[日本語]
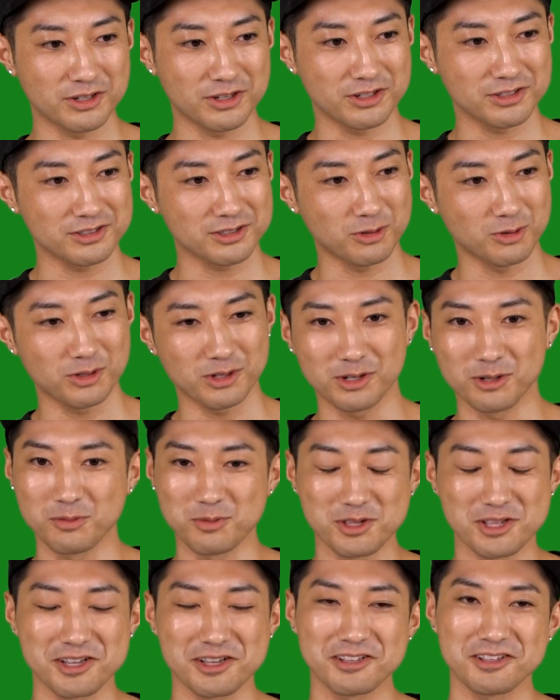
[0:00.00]
なかったのかな
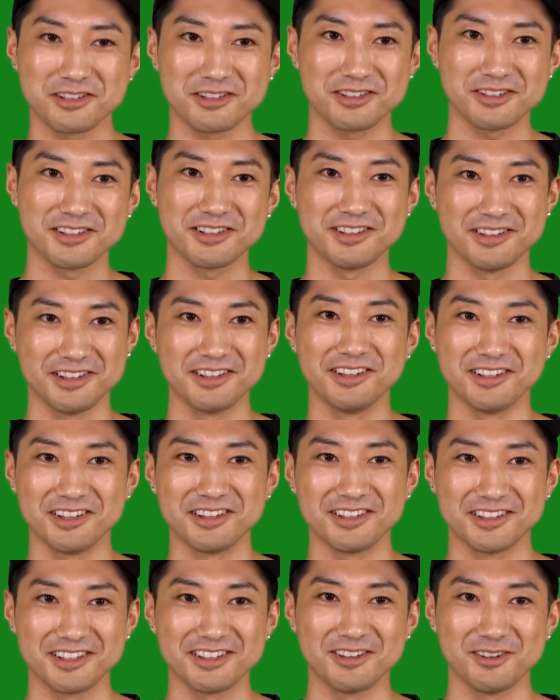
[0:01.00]
みたいな
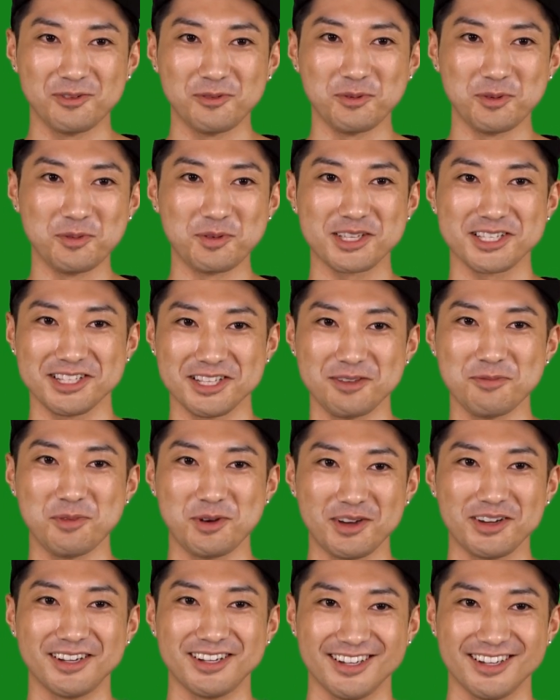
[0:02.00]
思いますね今